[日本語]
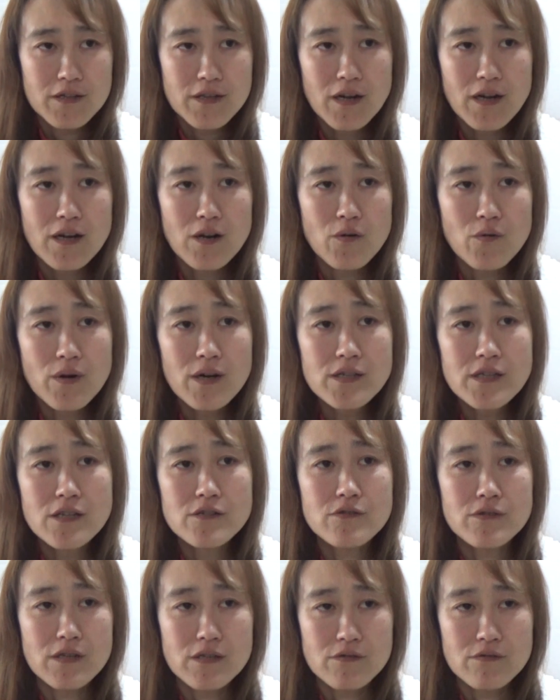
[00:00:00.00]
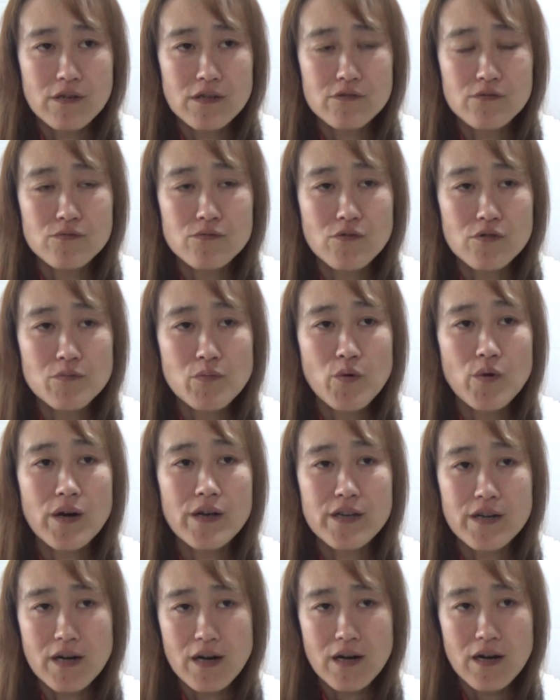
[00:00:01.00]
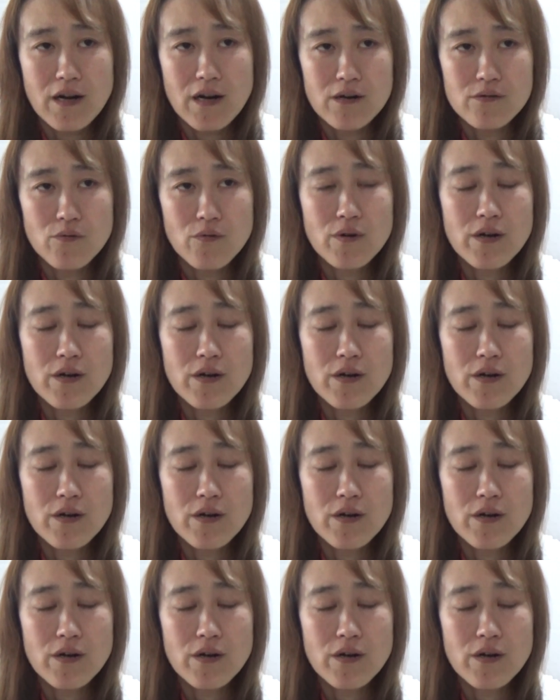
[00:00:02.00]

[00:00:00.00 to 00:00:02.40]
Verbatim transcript: だからお片付けすらするのにもお金がかかる。